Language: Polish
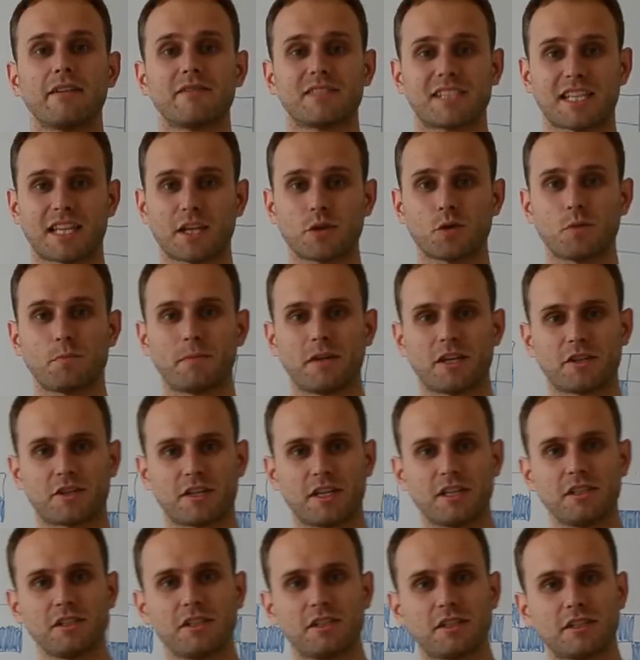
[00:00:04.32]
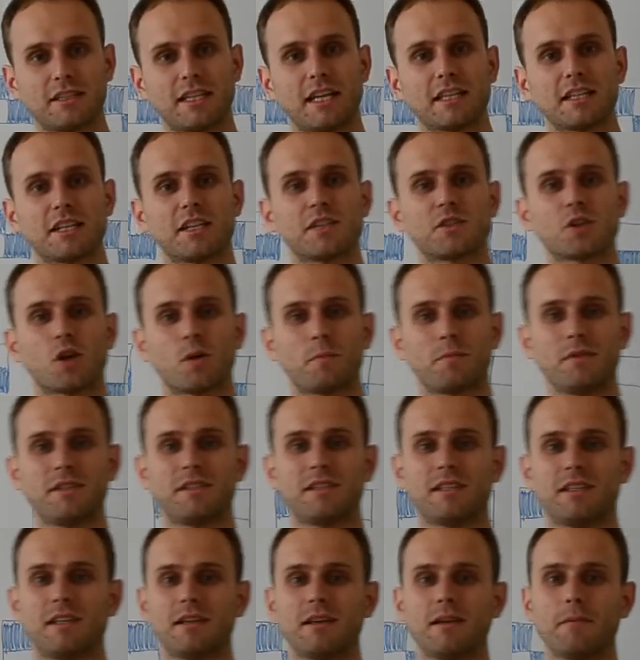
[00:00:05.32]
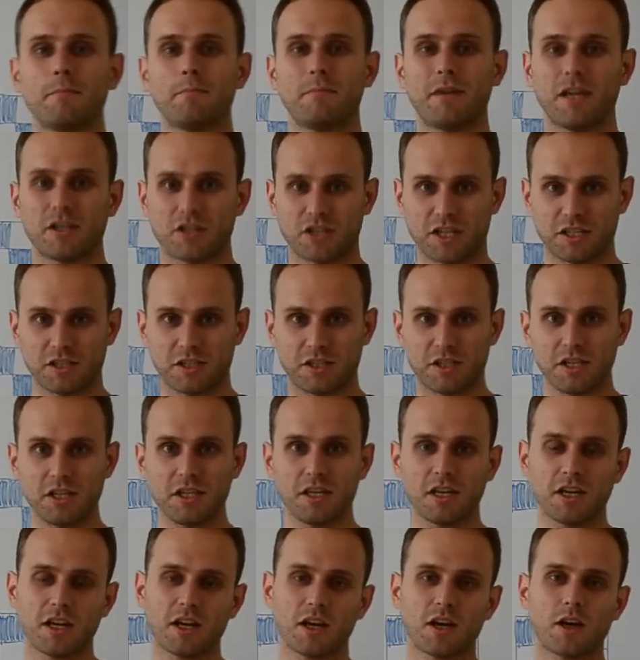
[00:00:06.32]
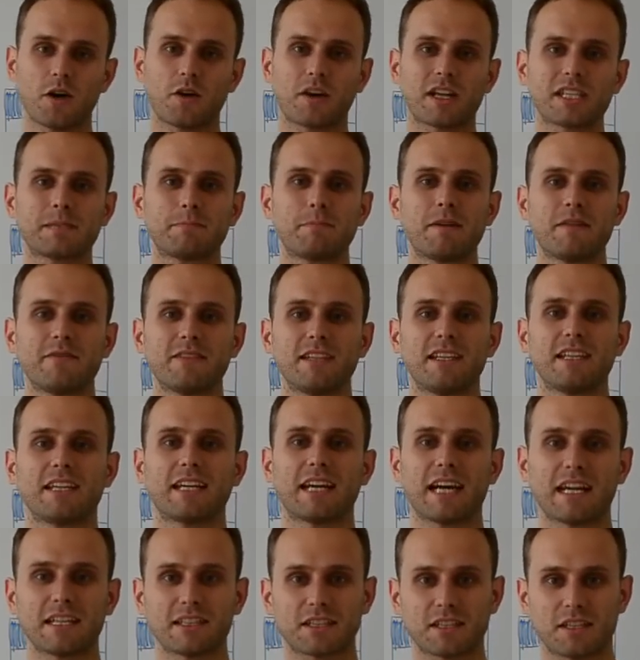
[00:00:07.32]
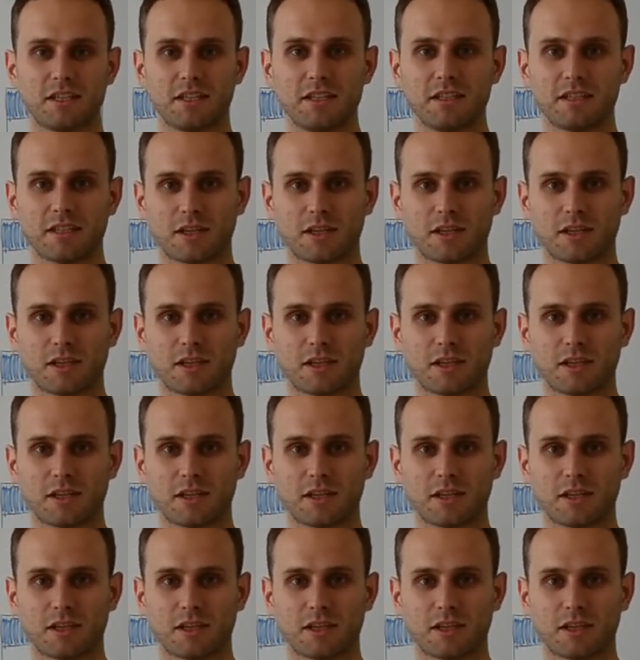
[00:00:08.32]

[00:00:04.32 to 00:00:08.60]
W zadaniu pieczęć dany jest opis pieczęci oraz pewnej kartki,